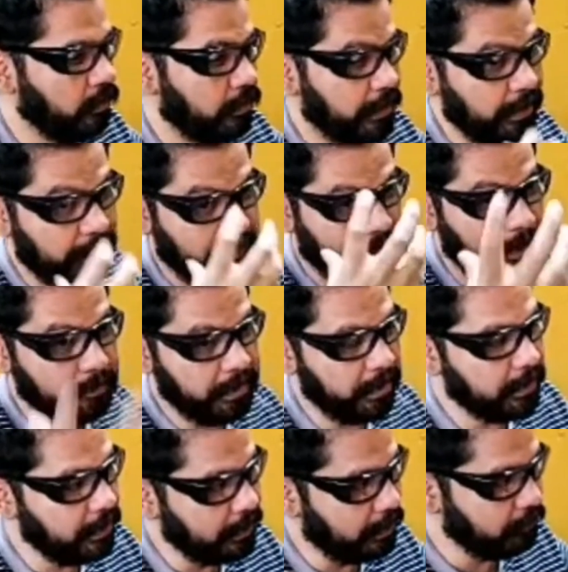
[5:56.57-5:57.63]
lo que
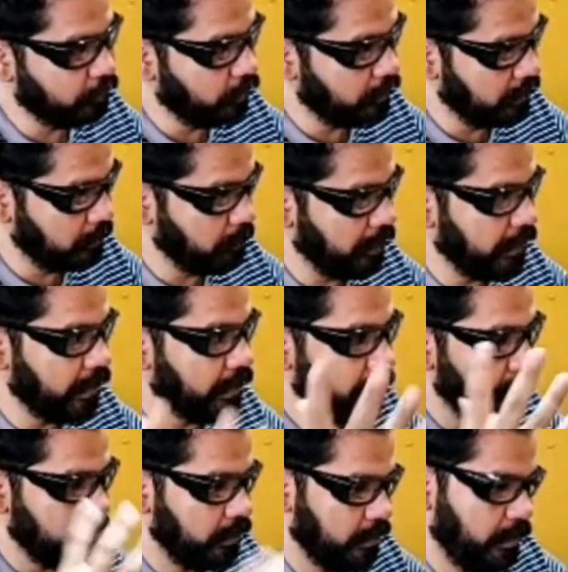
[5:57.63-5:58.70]
también el autor
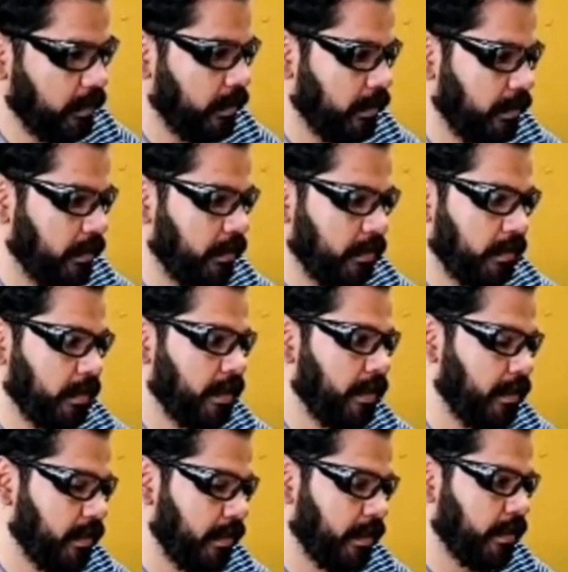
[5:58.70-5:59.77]
espera y, y,
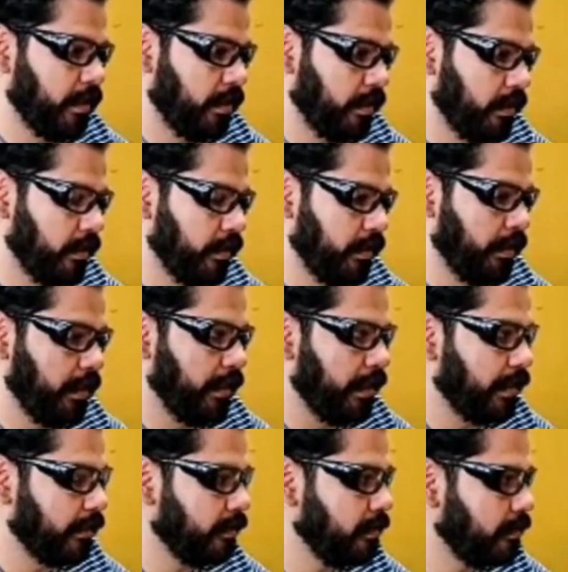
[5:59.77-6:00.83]
el, y, el, y el
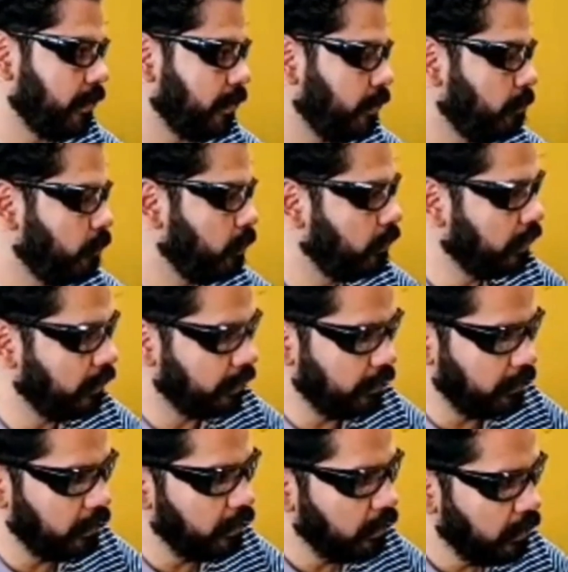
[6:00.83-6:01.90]
artista como lo que,
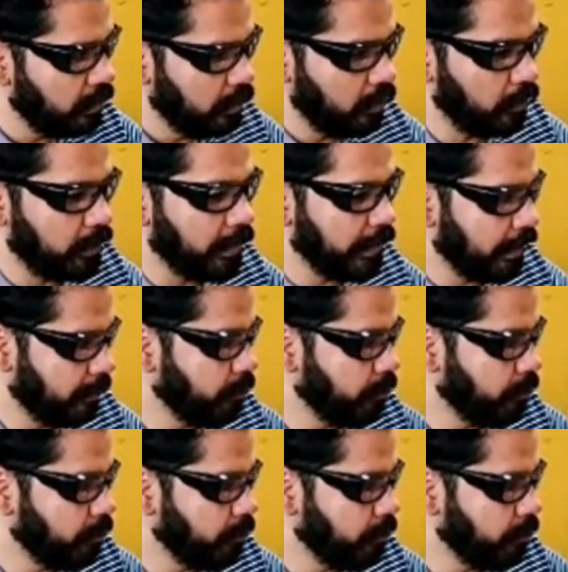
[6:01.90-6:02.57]
lo que quiere